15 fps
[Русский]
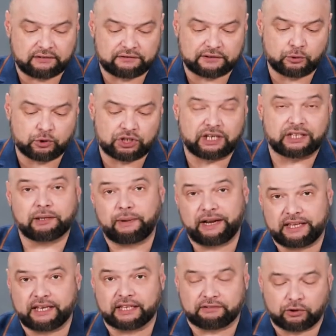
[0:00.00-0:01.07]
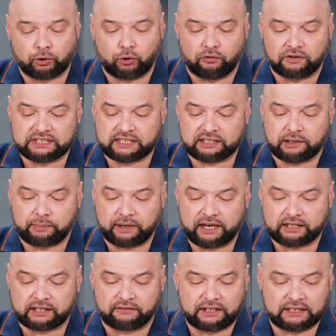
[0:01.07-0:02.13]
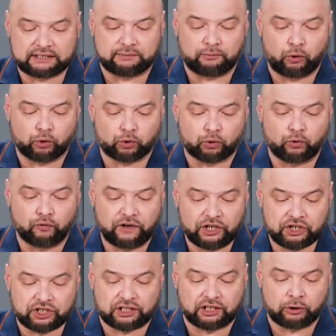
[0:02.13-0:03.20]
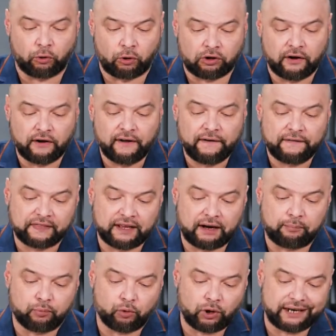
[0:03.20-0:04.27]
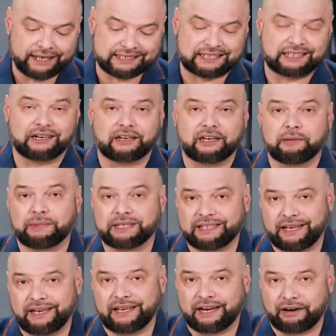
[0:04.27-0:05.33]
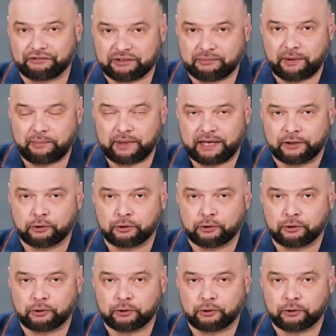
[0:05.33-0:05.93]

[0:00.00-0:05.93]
в случае одобрения этого нового законопроекта власти могут увеличить налог на более старые модели автомобилей,